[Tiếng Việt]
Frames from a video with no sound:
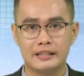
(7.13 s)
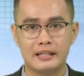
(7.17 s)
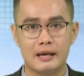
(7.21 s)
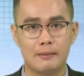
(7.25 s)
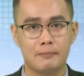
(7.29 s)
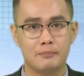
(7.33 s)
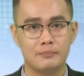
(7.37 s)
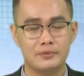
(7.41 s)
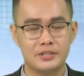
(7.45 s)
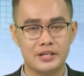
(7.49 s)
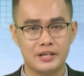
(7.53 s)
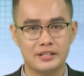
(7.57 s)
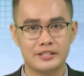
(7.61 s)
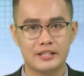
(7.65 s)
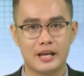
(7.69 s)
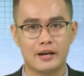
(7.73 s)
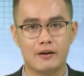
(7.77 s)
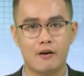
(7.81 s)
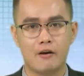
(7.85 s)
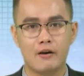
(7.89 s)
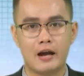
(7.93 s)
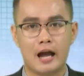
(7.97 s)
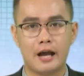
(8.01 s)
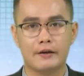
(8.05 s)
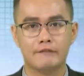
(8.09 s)
nhằm chia
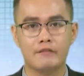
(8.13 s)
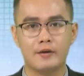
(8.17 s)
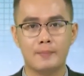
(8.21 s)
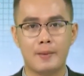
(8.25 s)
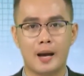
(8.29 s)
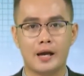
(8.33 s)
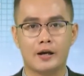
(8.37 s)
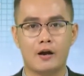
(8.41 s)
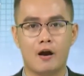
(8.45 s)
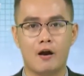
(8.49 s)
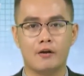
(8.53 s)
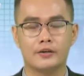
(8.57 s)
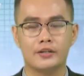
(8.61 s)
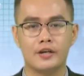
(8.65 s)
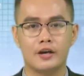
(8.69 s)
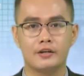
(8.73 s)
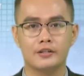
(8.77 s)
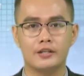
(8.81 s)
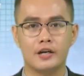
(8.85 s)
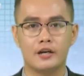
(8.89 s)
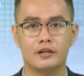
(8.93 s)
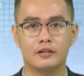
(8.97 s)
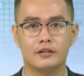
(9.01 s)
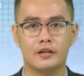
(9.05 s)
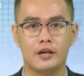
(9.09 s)
sẻ khó khăn với bà con
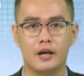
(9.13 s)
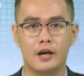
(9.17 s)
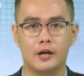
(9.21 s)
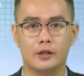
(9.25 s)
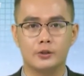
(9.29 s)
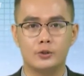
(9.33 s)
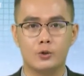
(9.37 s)
nhân dân